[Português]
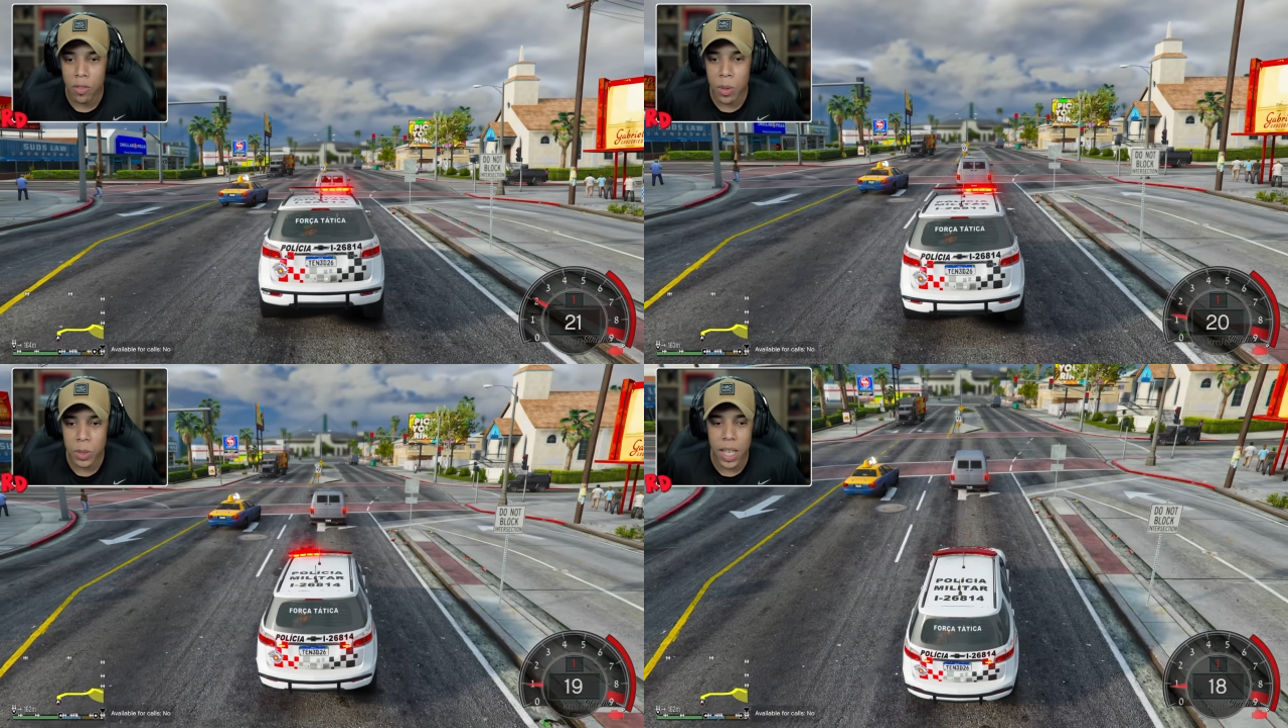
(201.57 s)

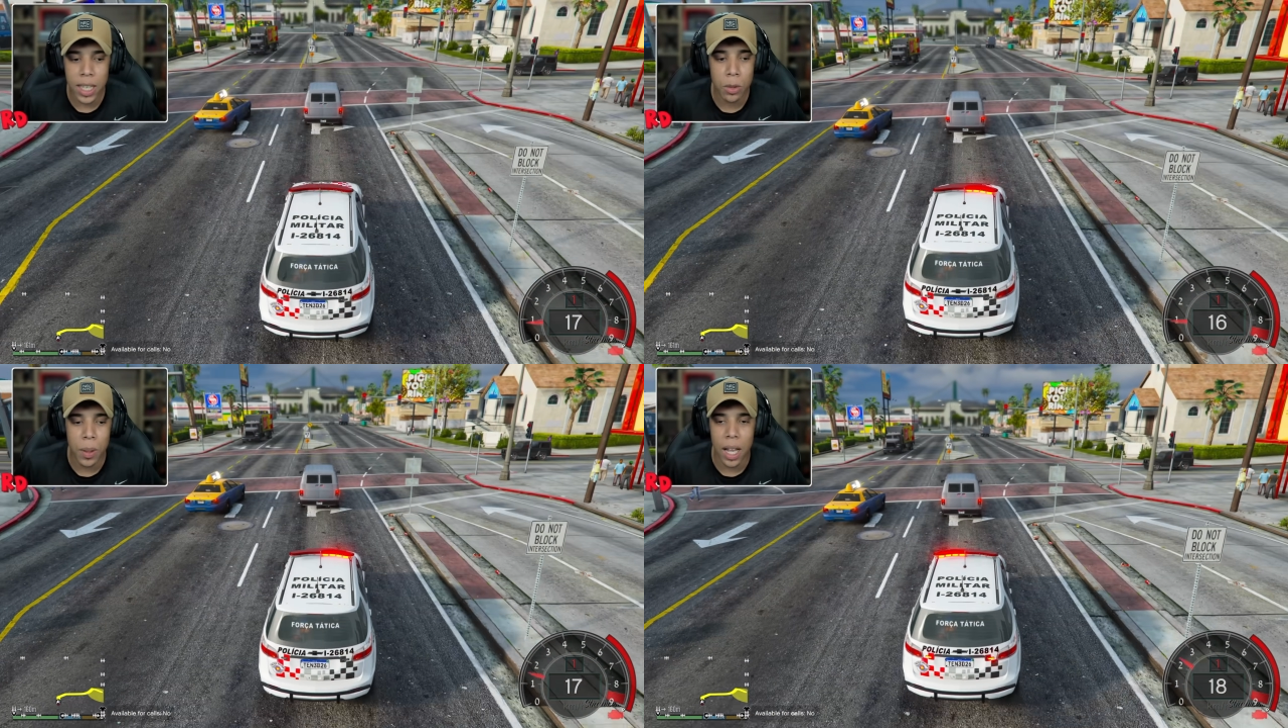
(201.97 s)
Vamos
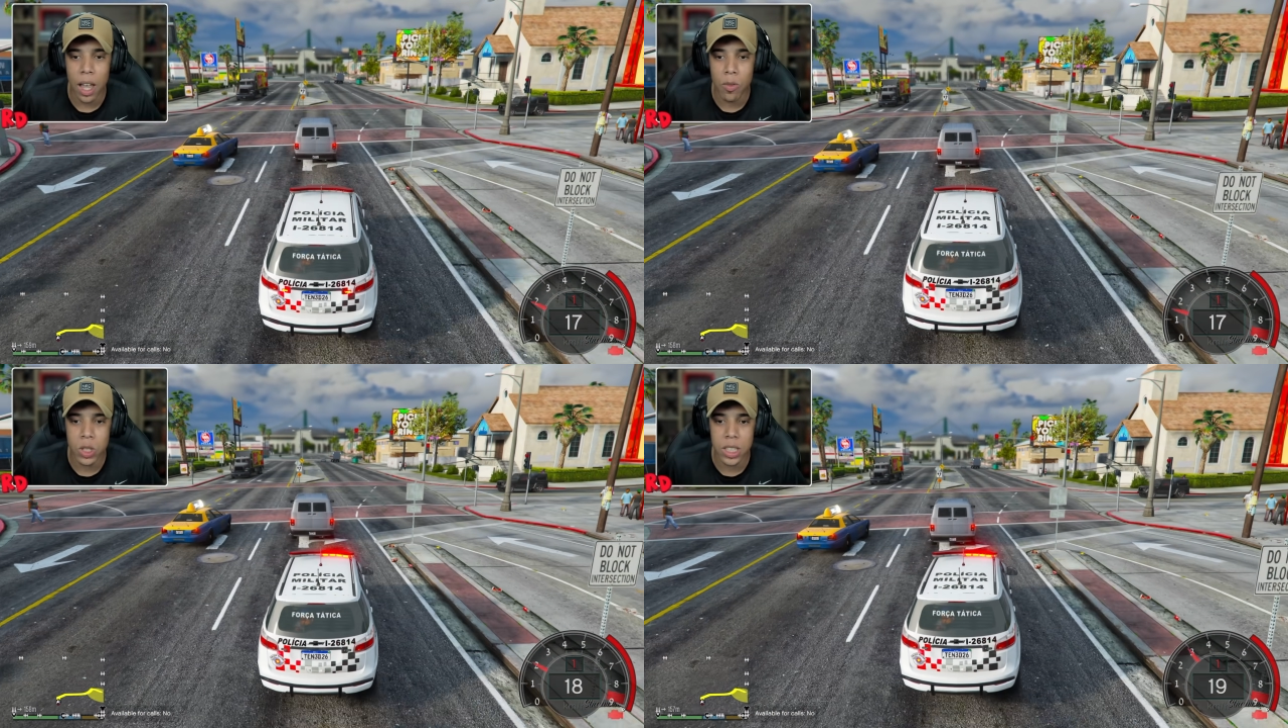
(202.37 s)
tá indo pra
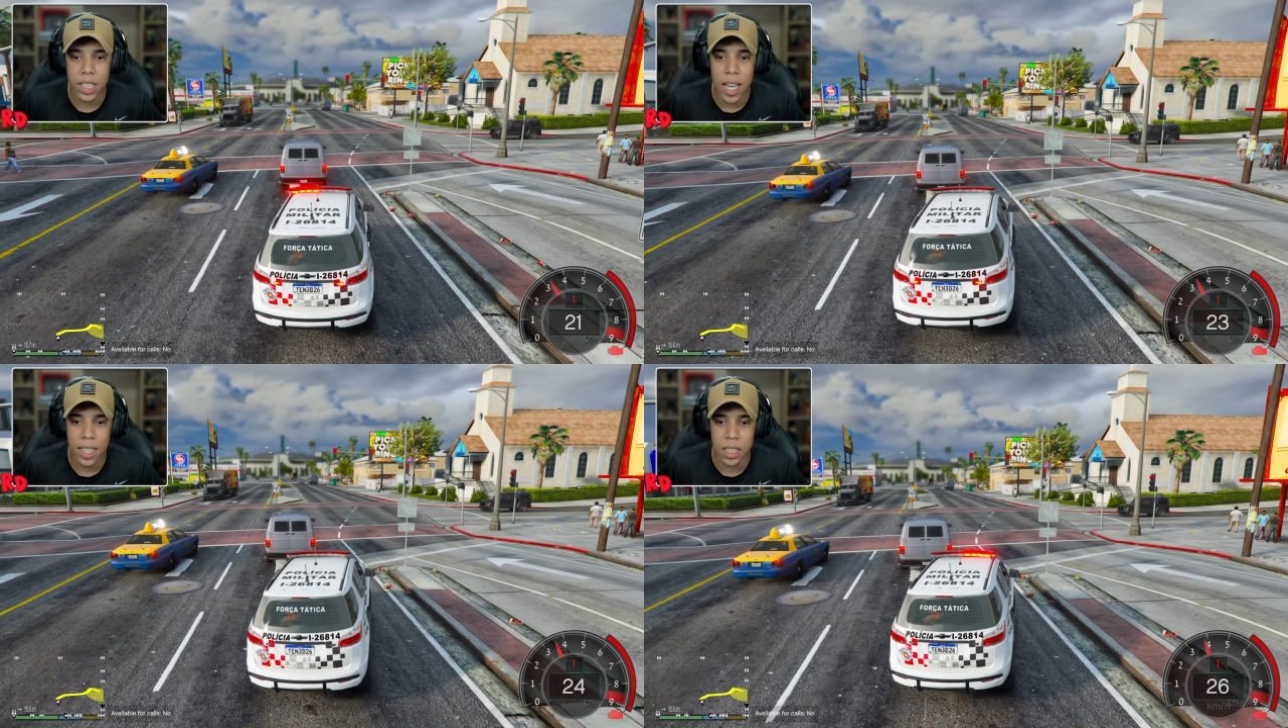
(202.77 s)
lá, ó. Vou
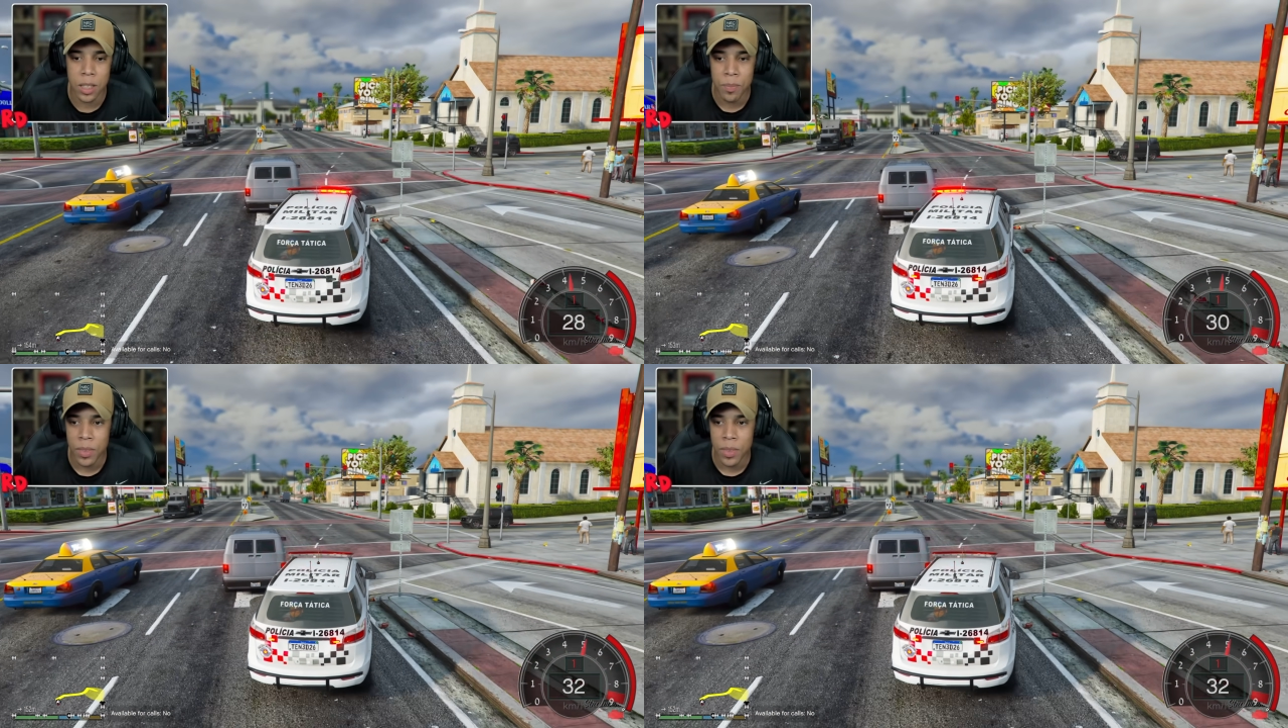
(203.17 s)
desligar aqui